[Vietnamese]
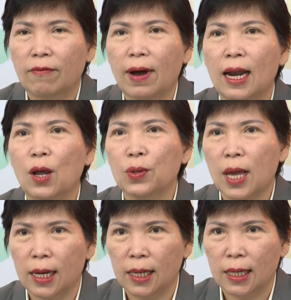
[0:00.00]
và lâu
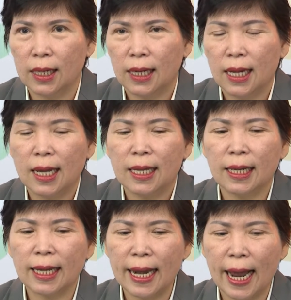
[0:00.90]
dần
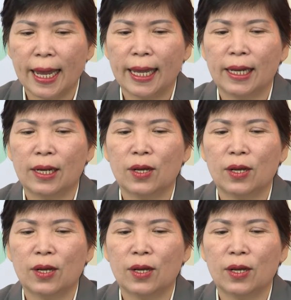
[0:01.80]
những cái này